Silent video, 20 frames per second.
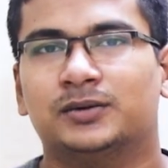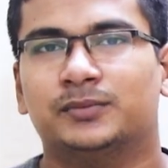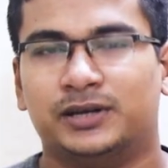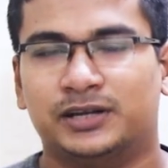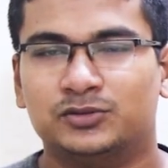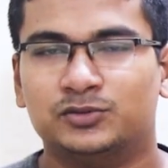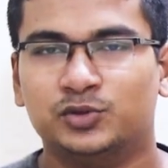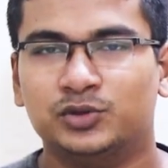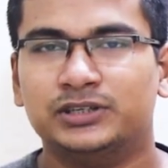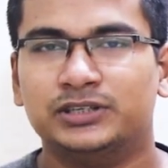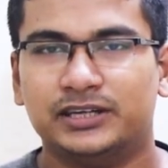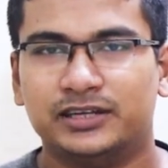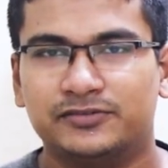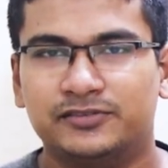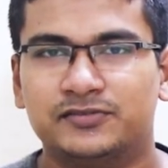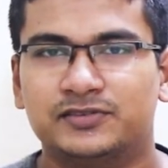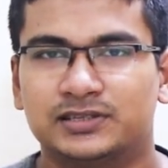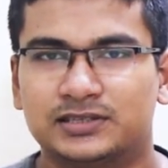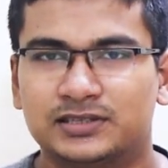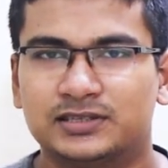মানে টোয়েন্টি আর
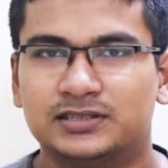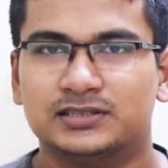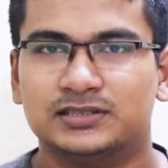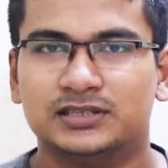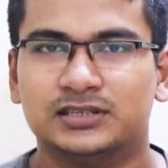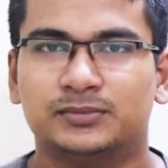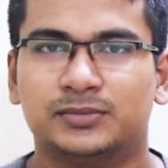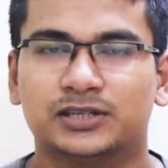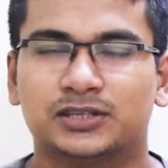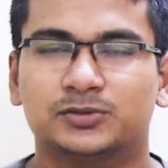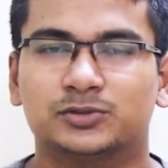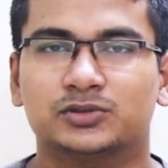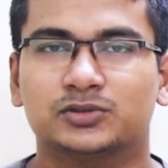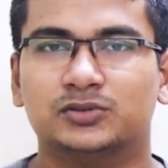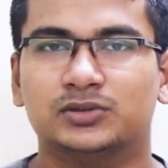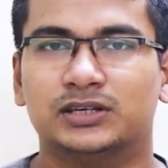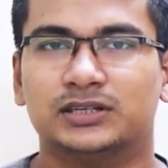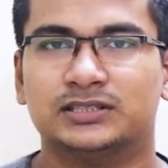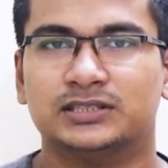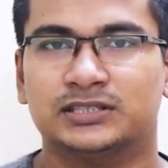ফিফটি সিরিজ যে
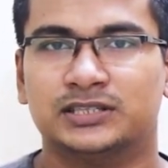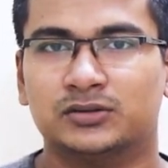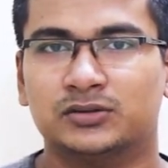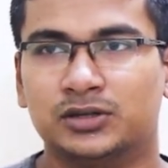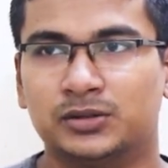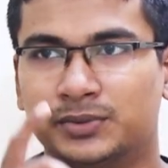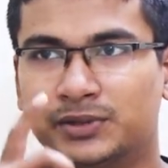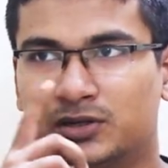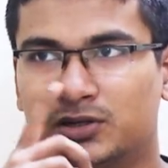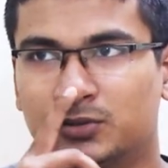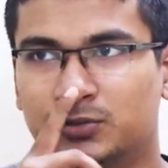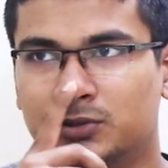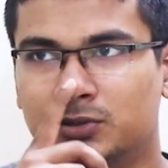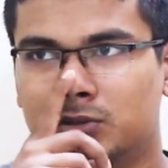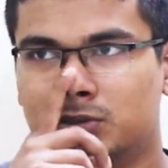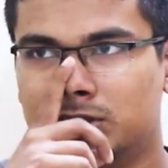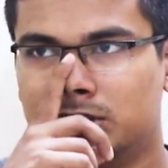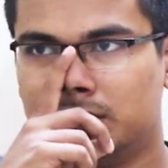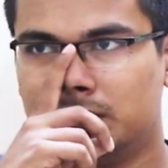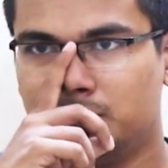মাদারবোর্ডগুলো আছে সেগুলো বের হবে
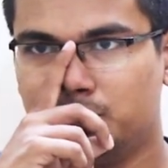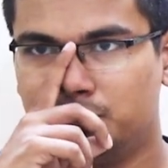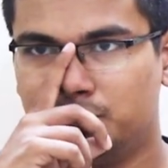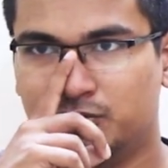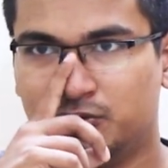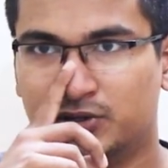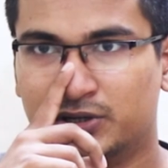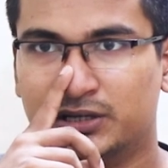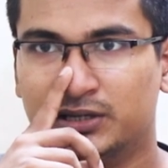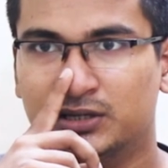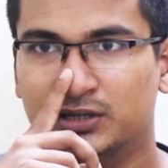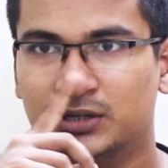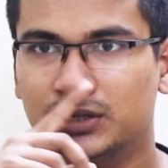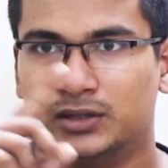হচ্ছে কিউ ফোরে